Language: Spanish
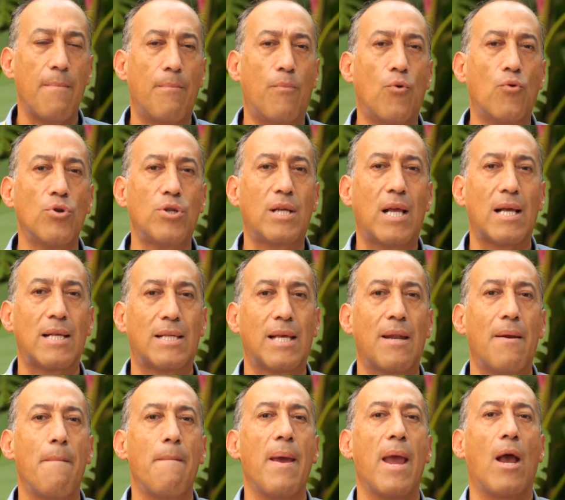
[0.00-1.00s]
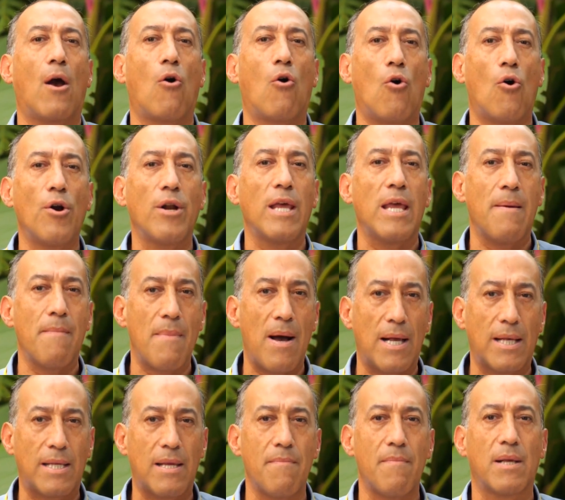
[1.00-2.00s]
busca hacer mejor y
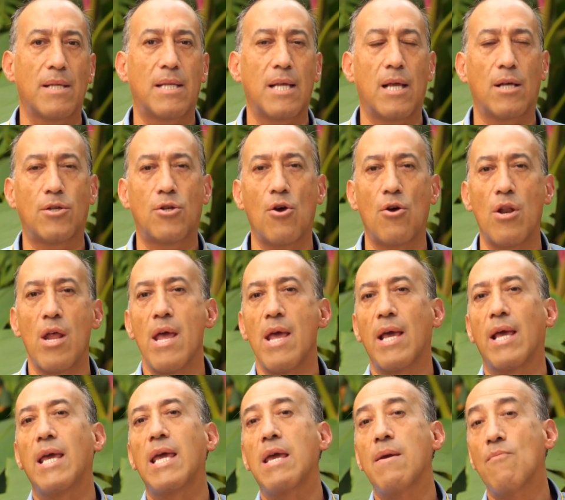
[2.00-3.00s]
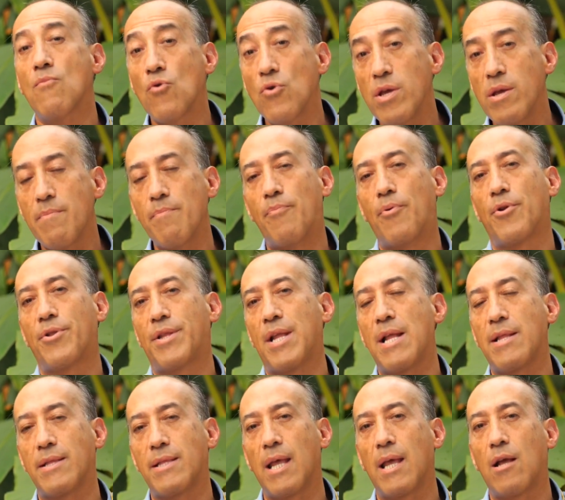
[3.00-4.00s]
más investigación y muy
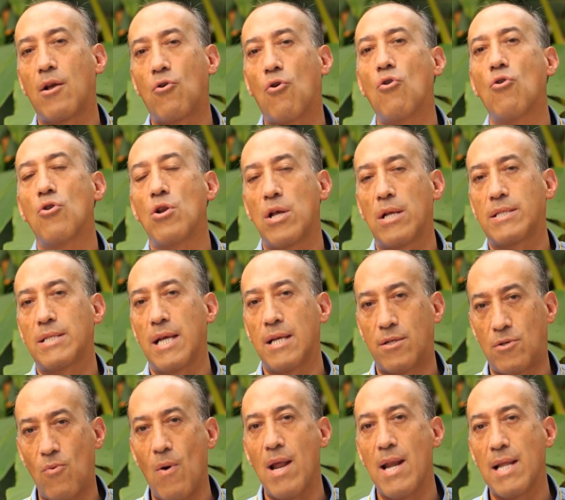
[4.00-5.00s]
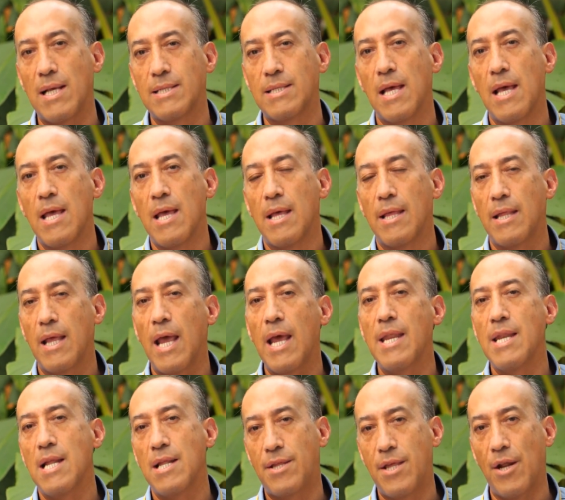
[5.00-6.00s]
importante con las escuelas
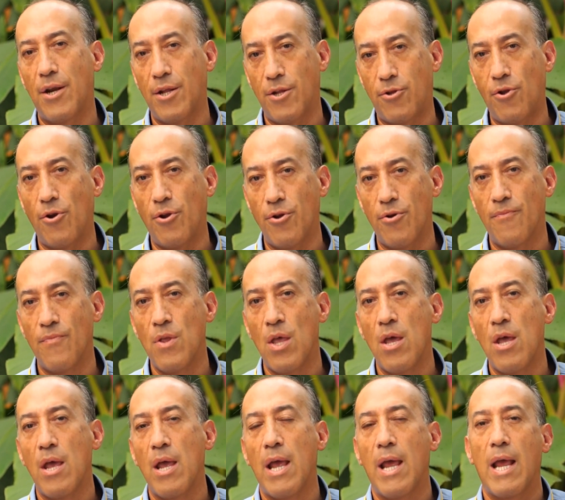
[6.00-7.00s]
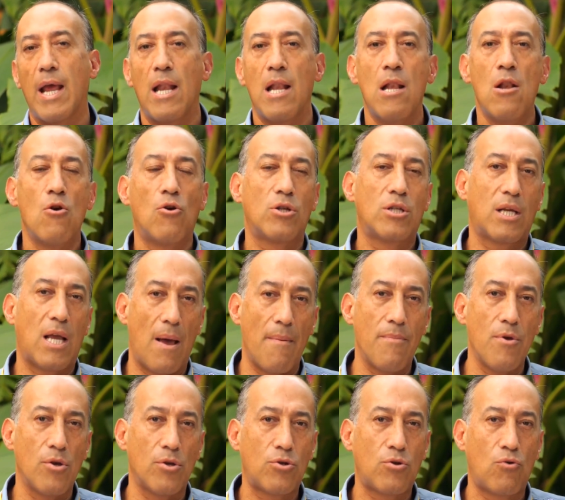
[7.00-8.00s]
en el territorio los
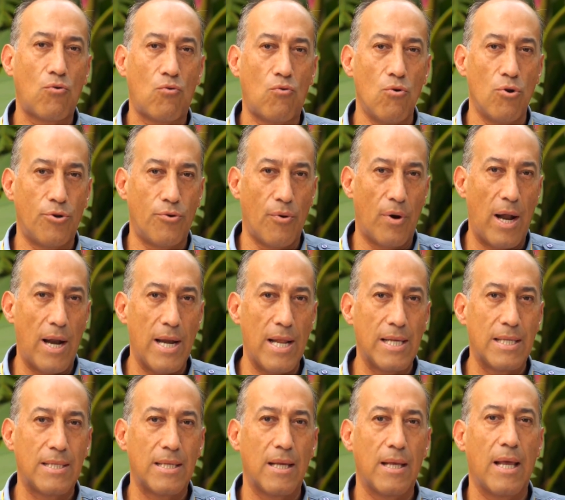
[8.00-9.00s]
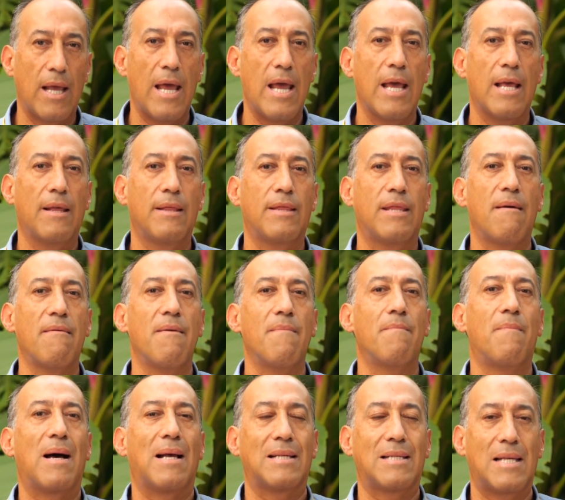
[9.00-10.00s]
cambios culturales eh,
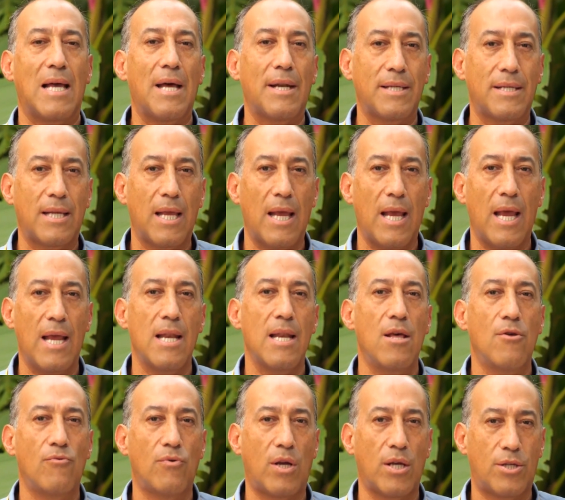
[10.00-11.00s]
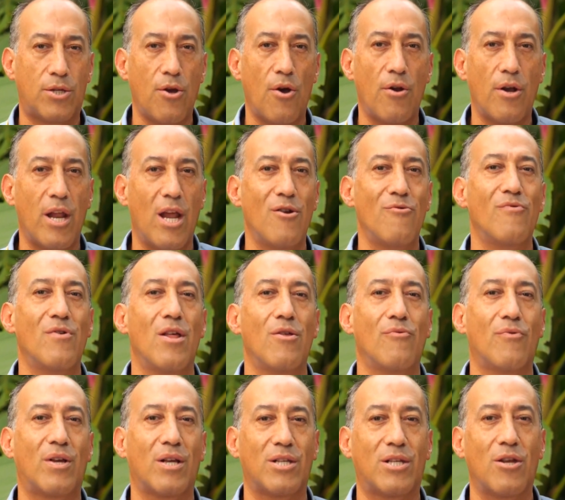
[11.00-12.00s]
deben basarse en la educación, en una
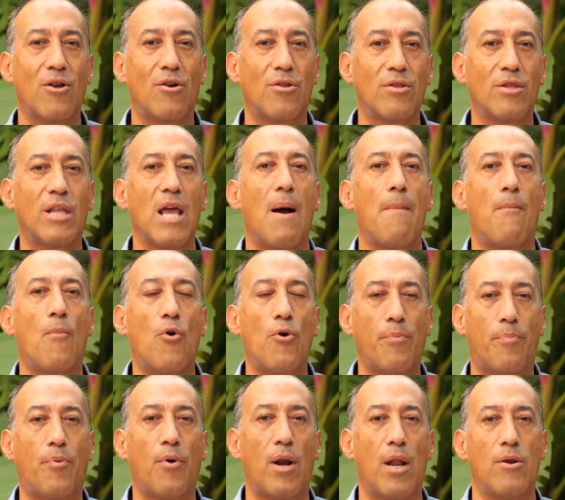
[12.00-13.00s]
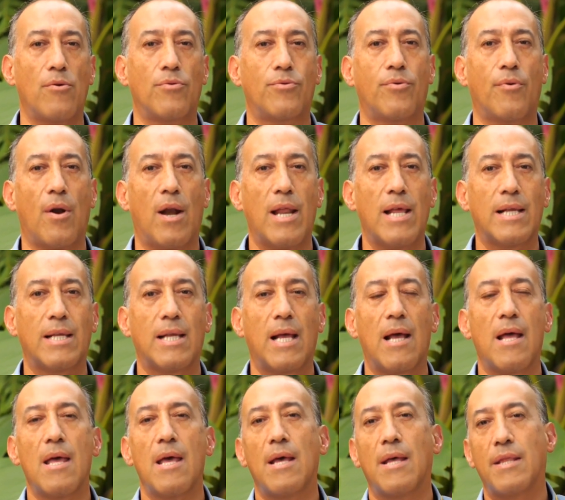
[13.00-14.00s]
educación de amor por la
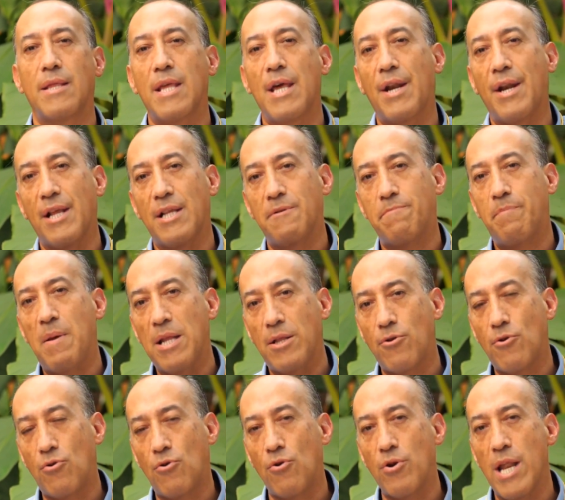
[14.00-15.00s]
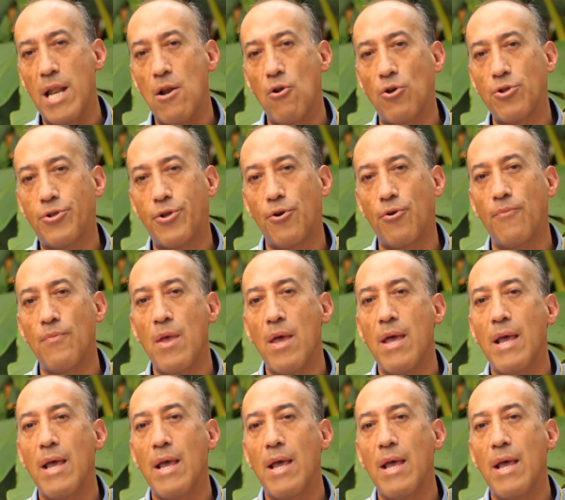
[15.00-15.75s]
naturaleza, de respeto con el otro